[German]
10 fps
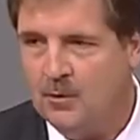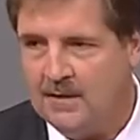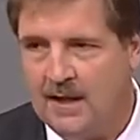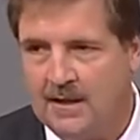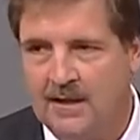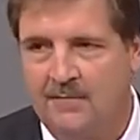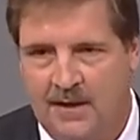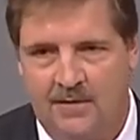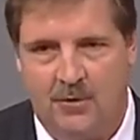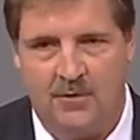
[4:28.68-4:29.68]
Und dagegen
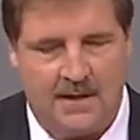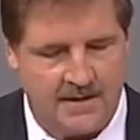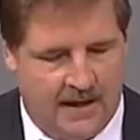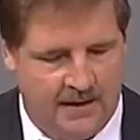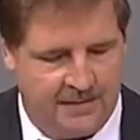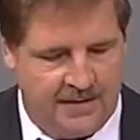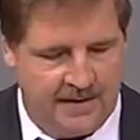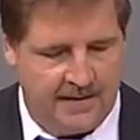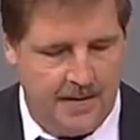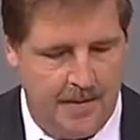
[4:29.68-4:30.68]
wenden wir uns als AfD.
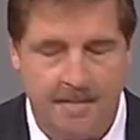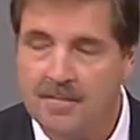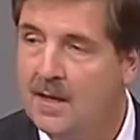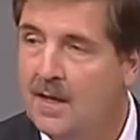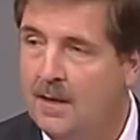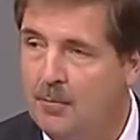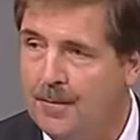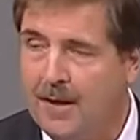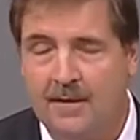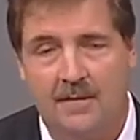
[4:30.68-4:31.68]
Im
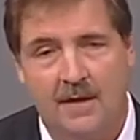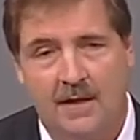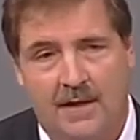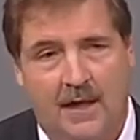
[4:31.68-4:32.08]
Übrigen, ich